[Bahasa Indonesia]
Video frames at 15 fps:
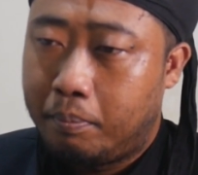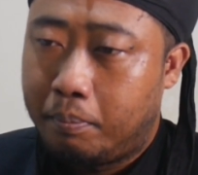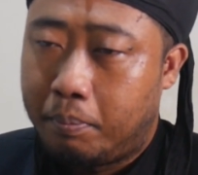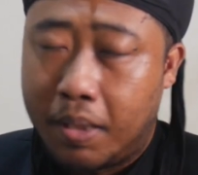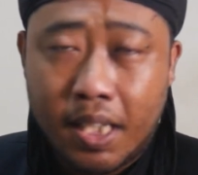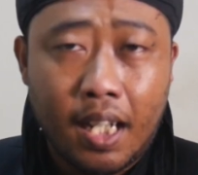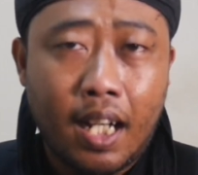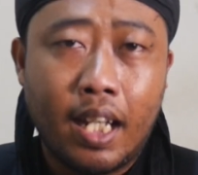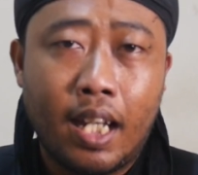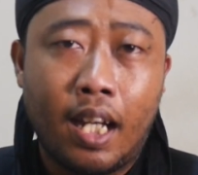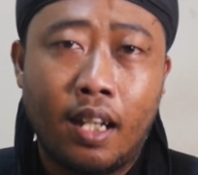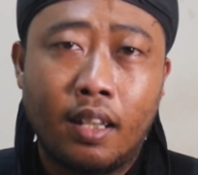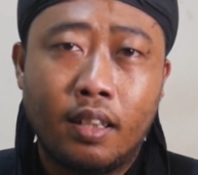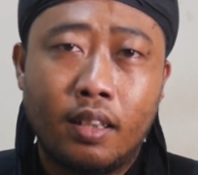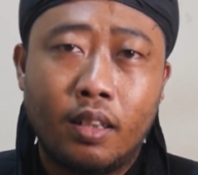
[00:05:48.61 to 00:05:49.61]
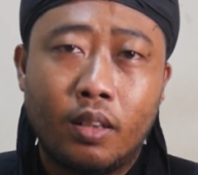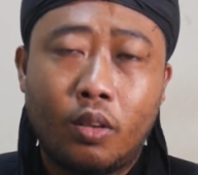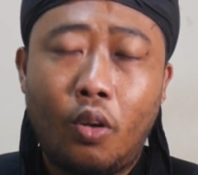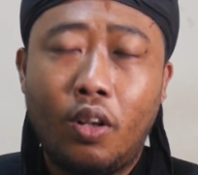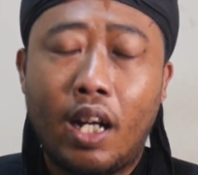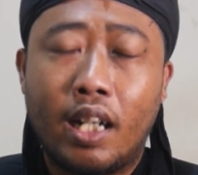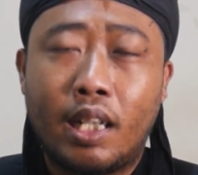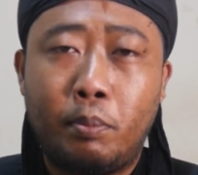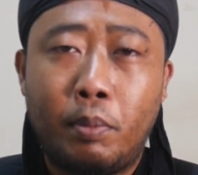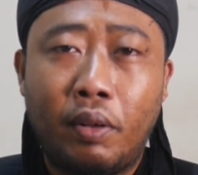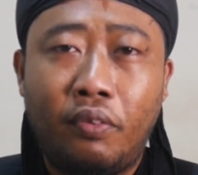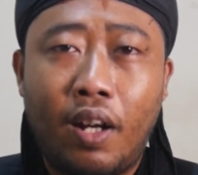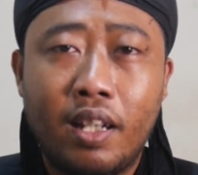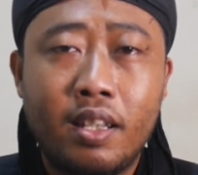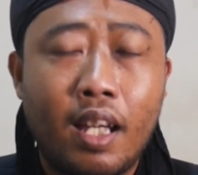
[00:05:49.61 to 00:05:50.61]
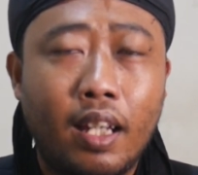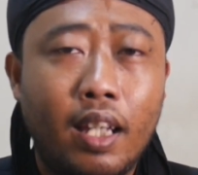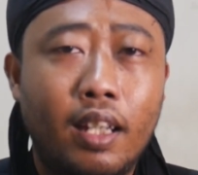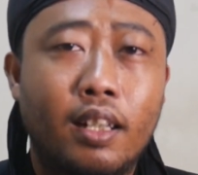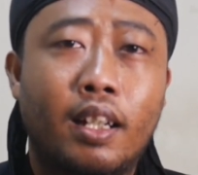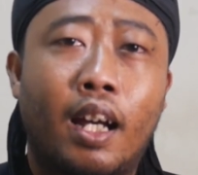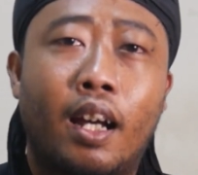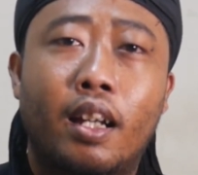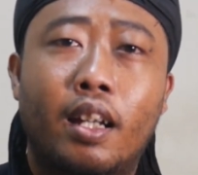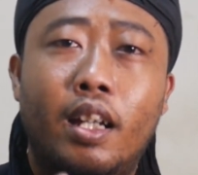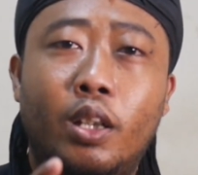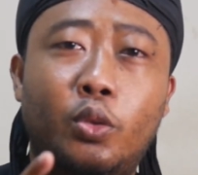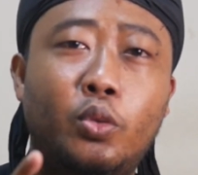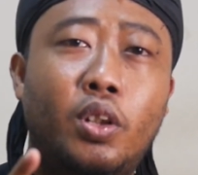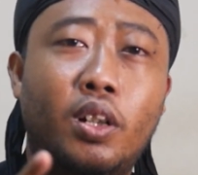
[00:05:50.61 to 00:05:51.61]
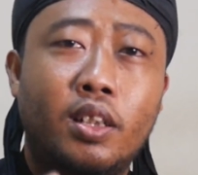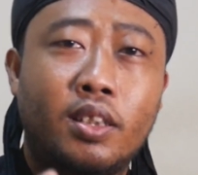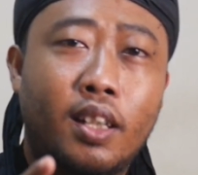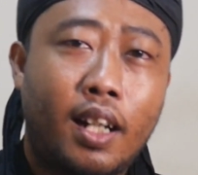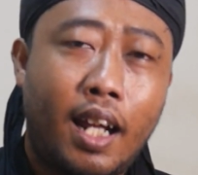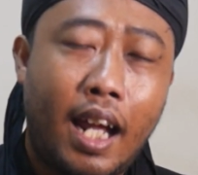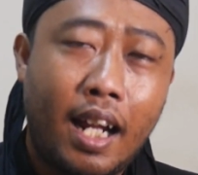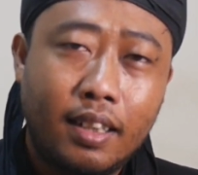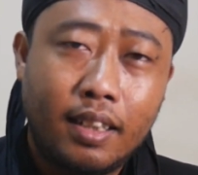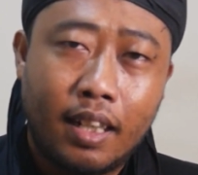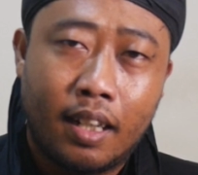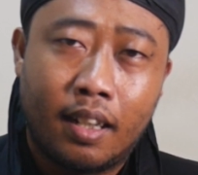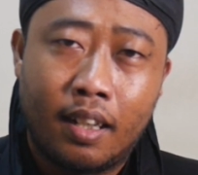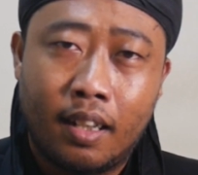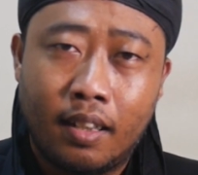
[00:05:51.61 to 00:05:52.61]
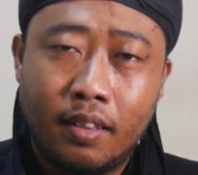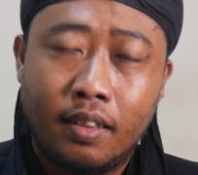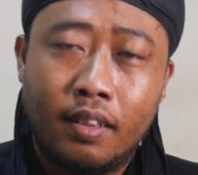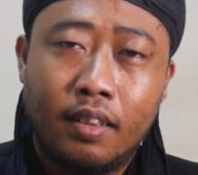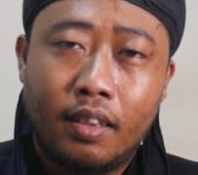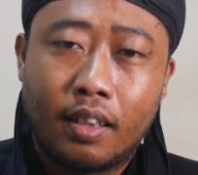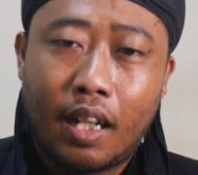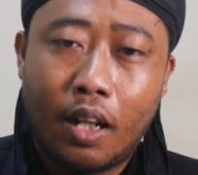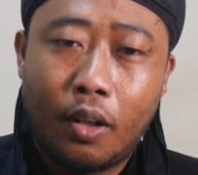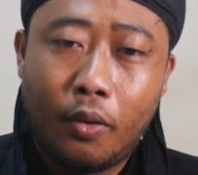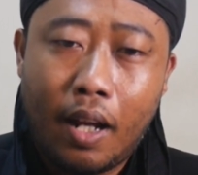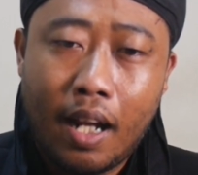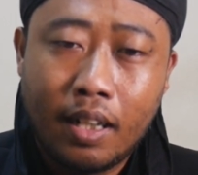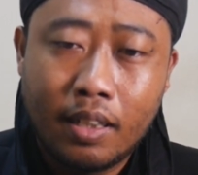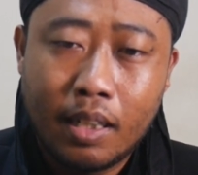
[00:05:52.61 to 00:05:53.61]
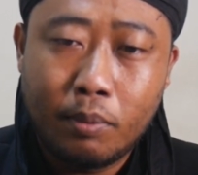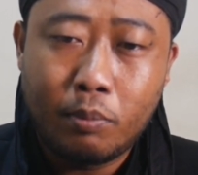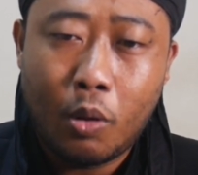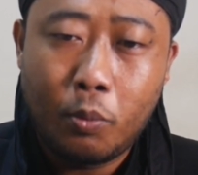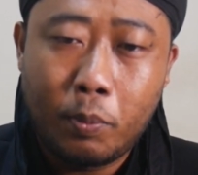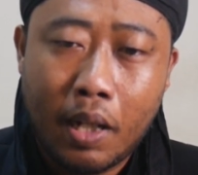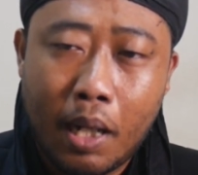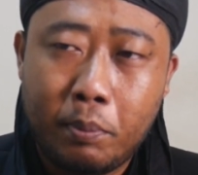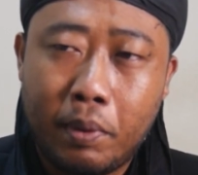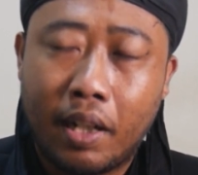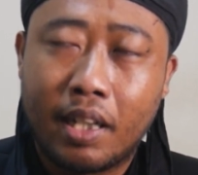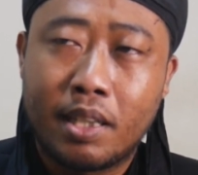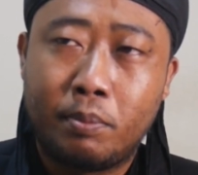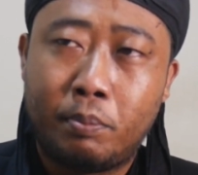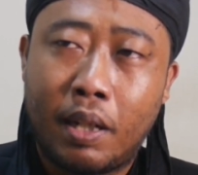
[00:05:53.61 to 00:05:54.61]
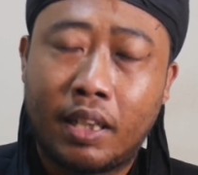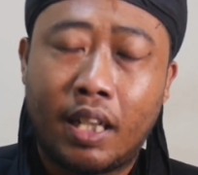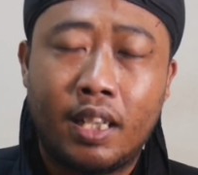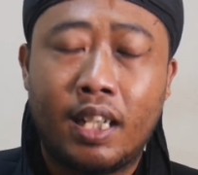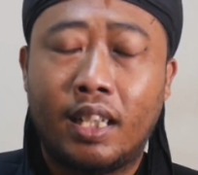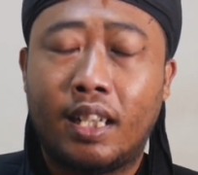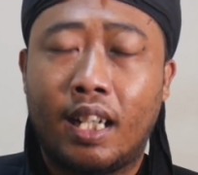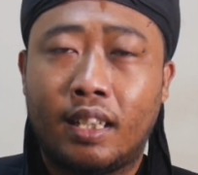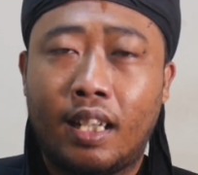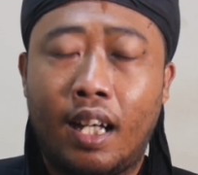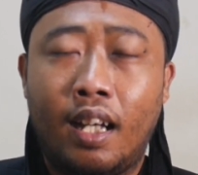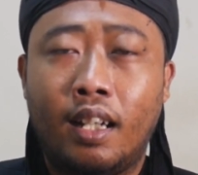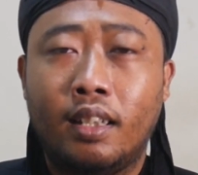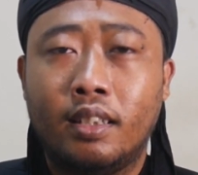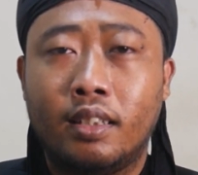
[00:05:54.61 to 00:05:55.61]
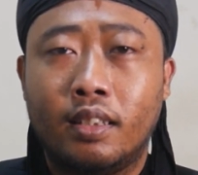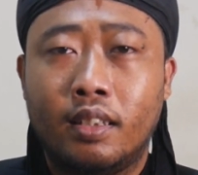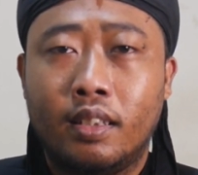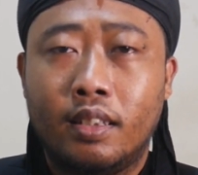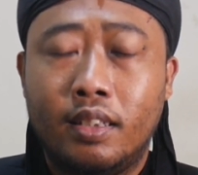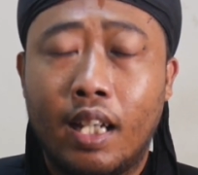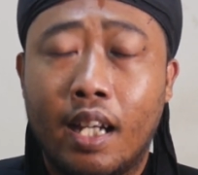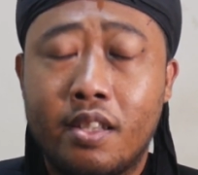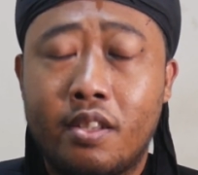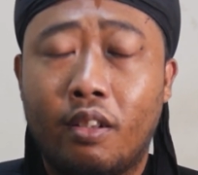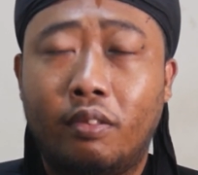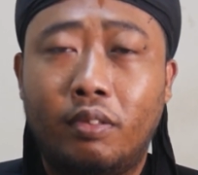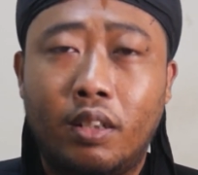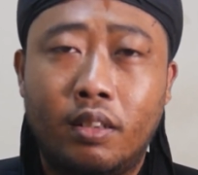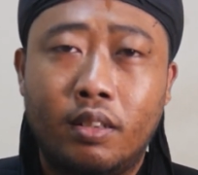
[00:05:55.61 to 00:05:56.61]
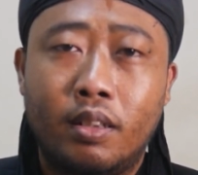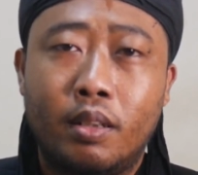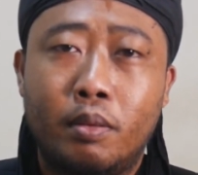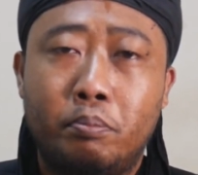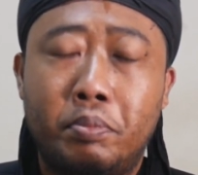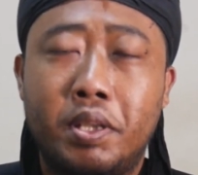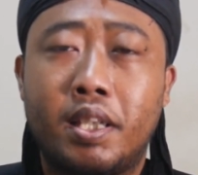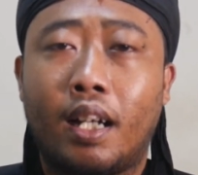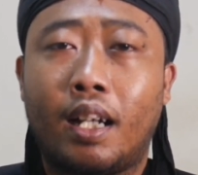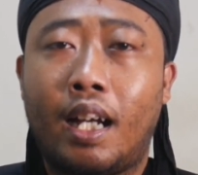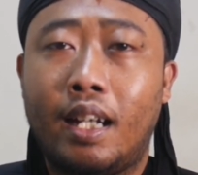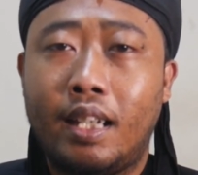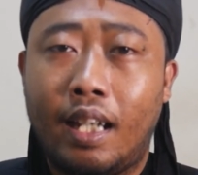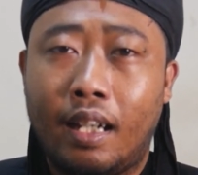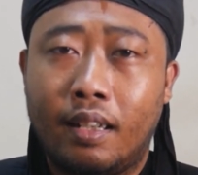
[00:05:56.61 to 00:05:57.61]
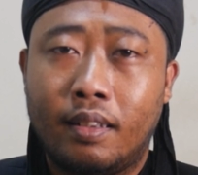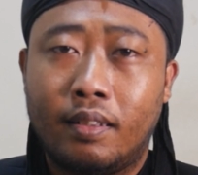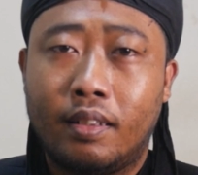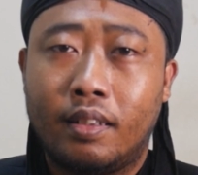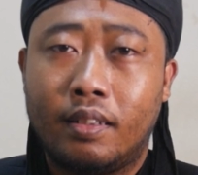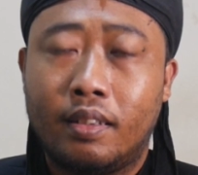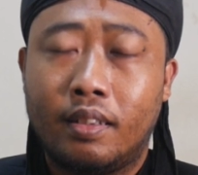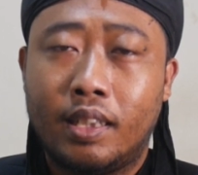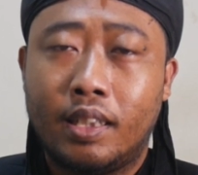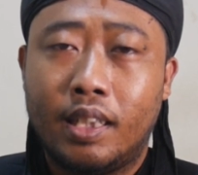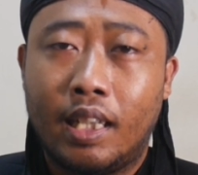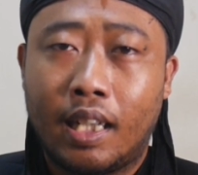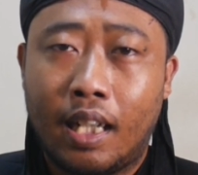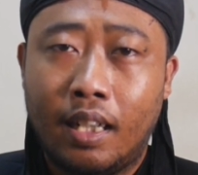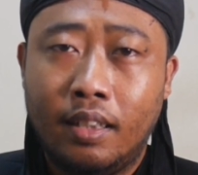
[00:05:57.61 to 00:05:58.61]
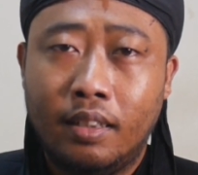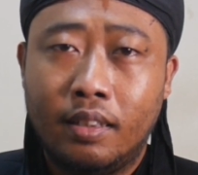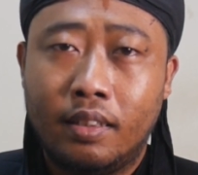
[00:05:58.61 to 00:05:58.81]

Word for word: bisa kaya kok nggak ada manfaatnya Ki nah itu terserah Anda kalau Anda mau mengambil kesempatan yang datang, ya insya Allah bisa kaya. Ya kan?